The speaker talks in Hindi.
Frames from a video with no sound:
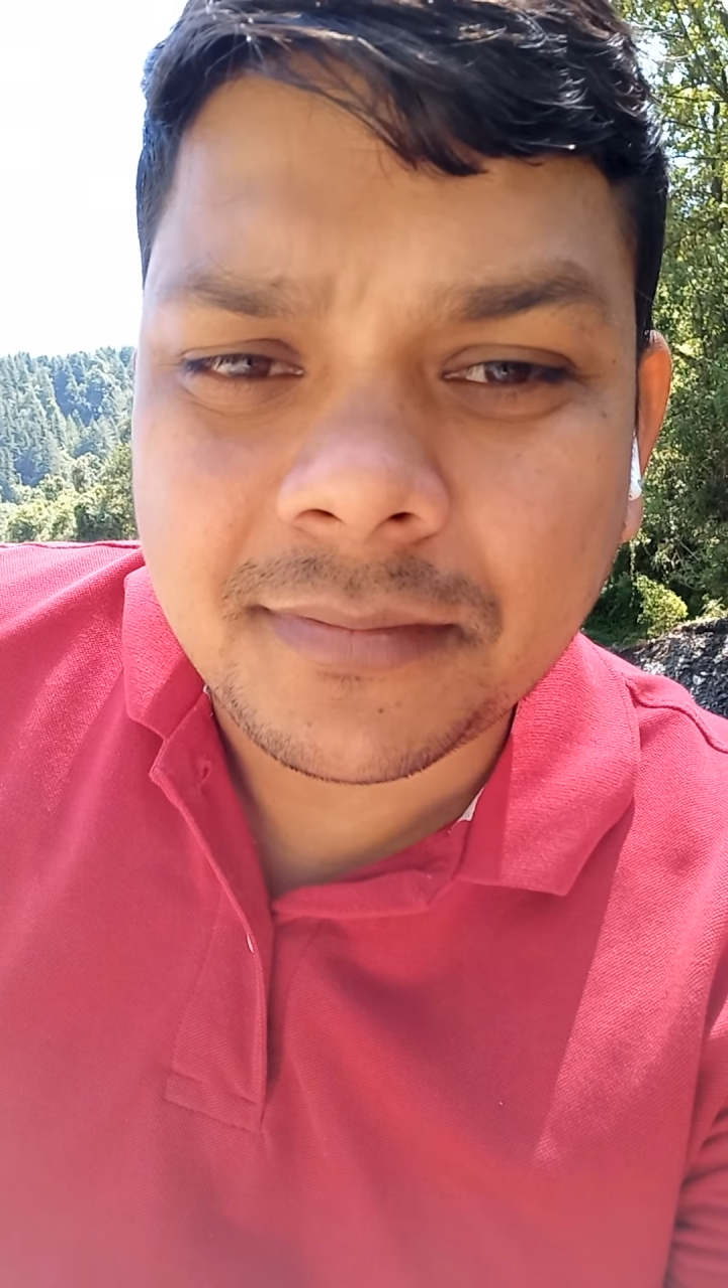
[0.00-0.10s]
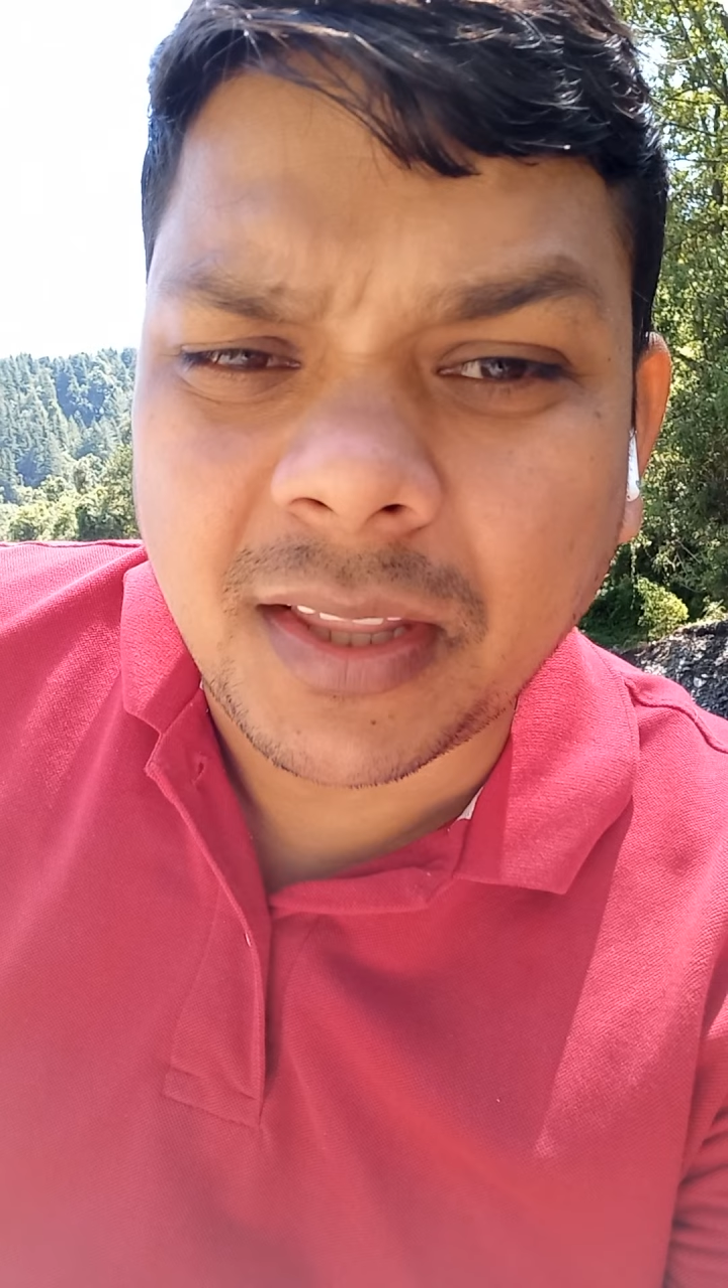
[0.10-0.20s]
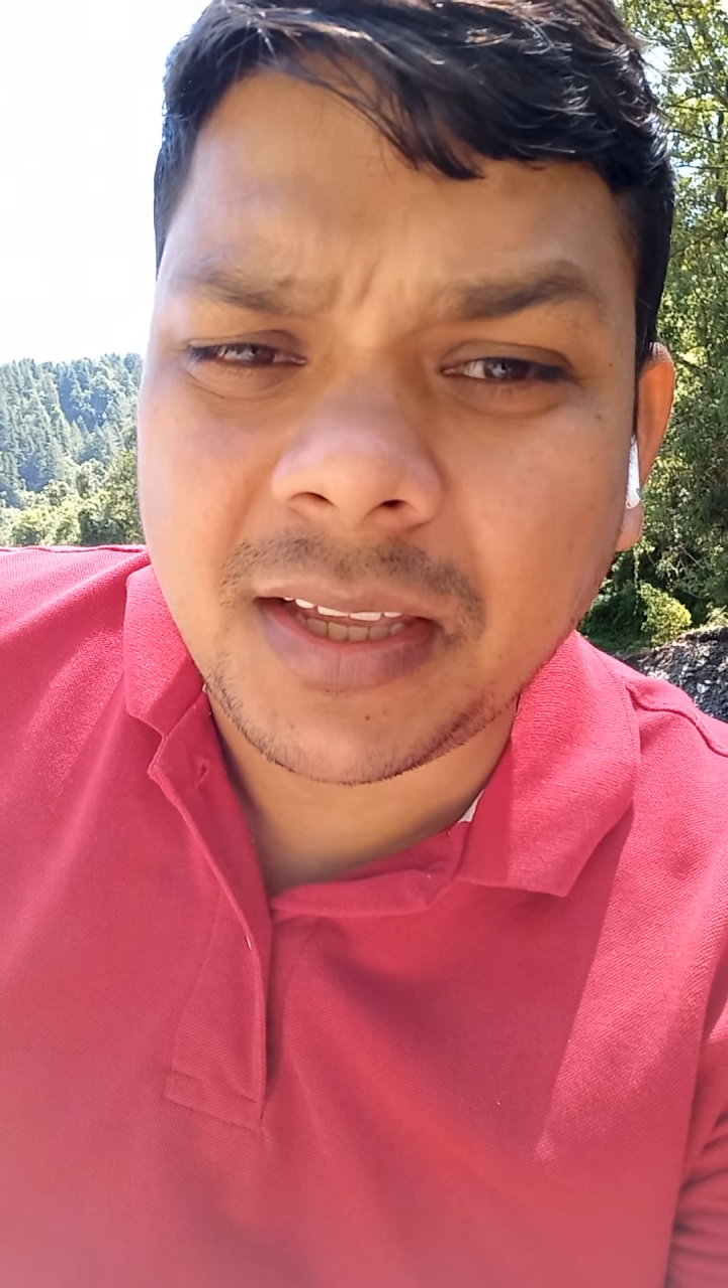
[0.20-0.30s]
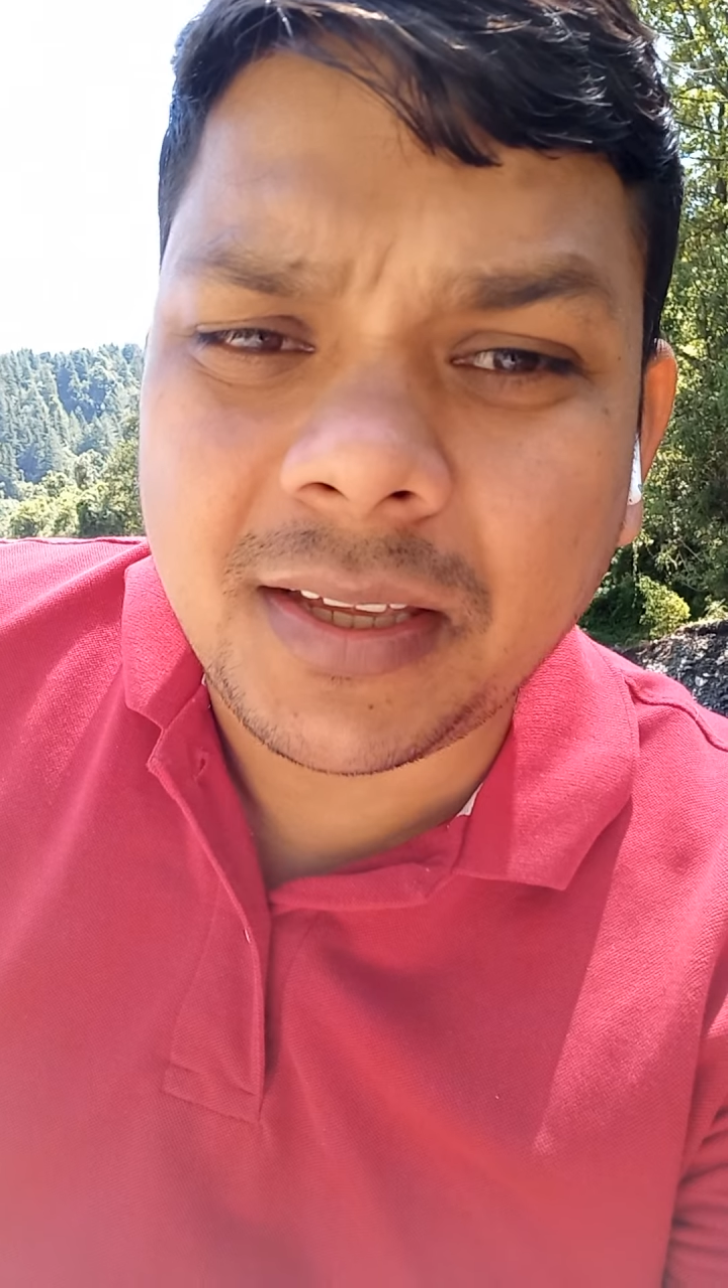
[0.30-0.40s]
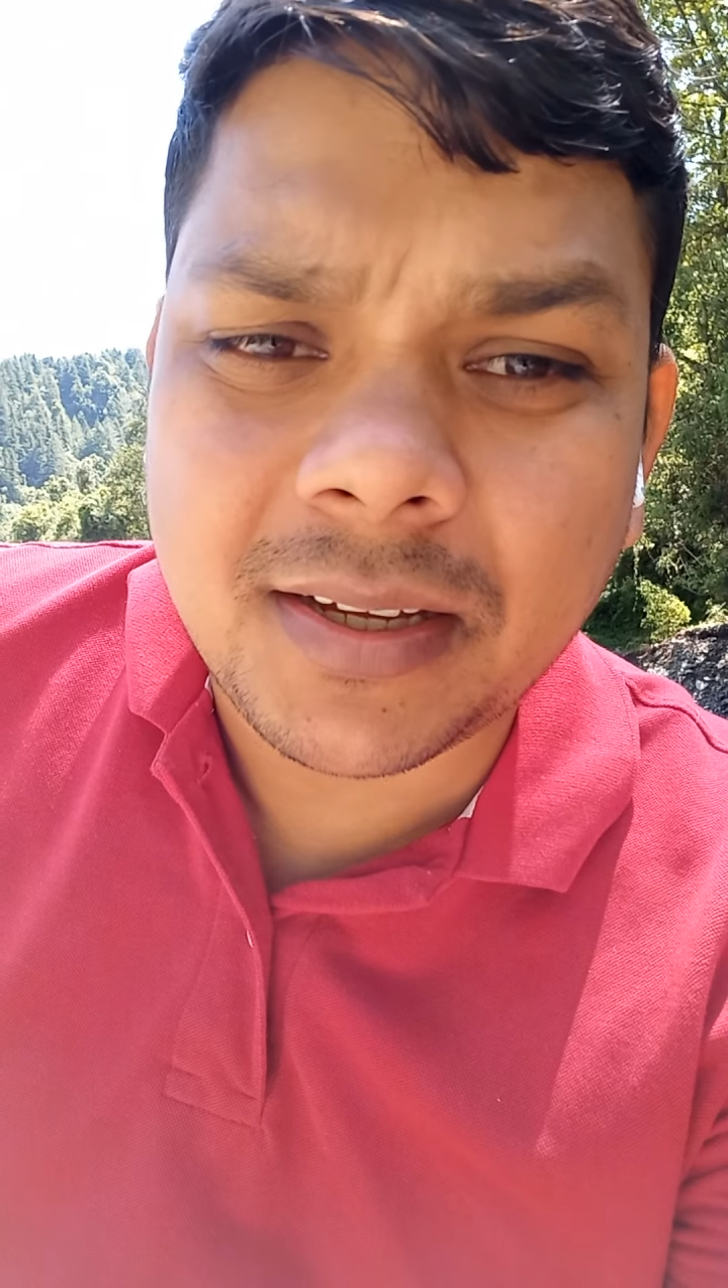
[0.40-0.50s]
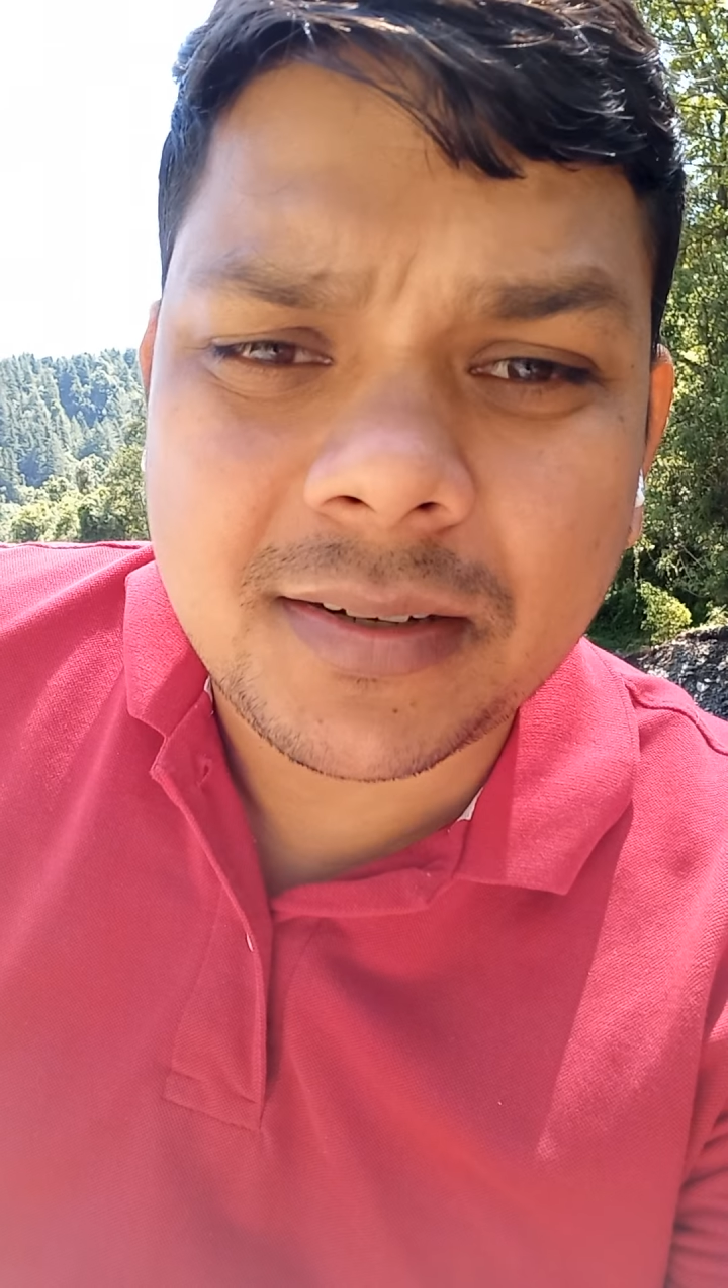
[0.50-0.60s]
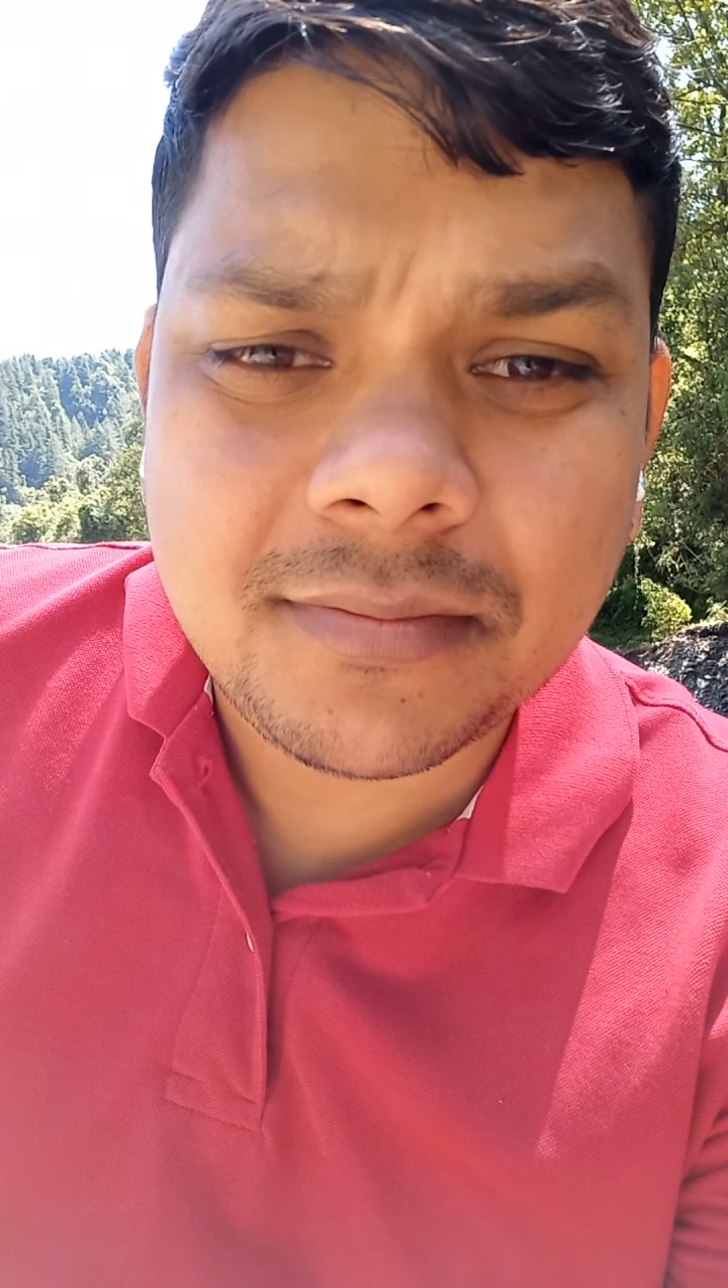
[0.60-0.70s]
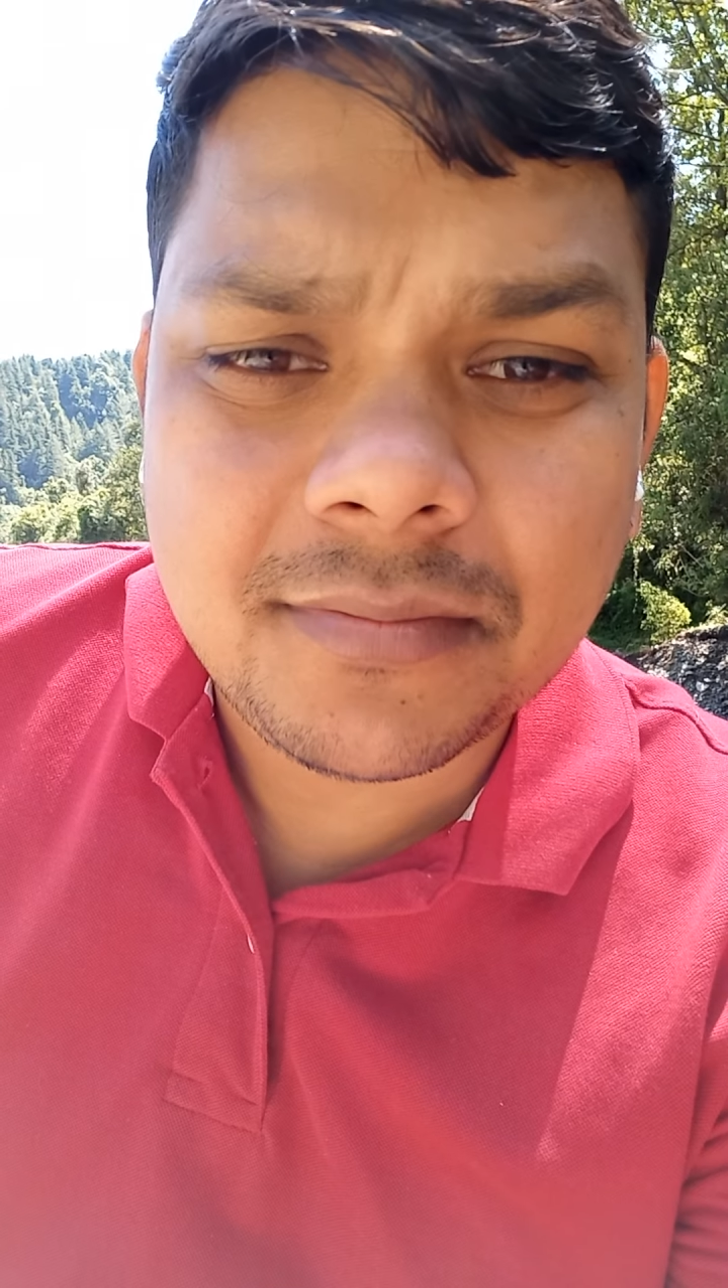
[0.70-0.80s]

नहीं यार